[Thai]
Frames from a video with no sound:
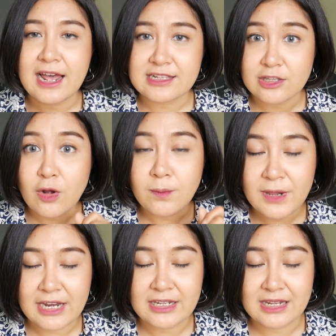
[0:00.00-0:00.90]
อาจจะต้อง
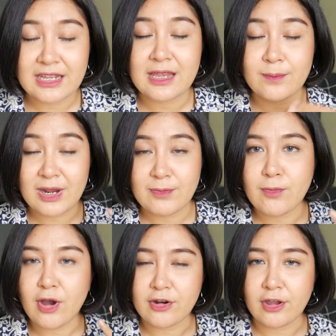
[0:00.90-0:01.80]
เปลี่ยนทีๆเปลี่ยน
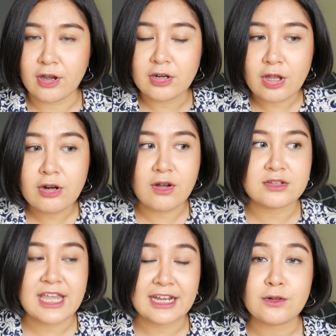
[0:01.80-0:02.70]
บ่อยๆหน่อยก็ต้องลอ
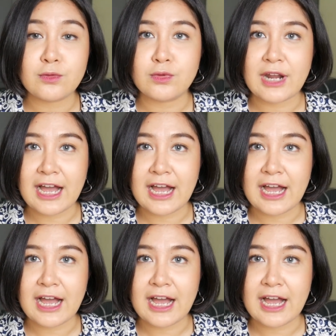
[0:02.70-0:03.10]
งเช็คดู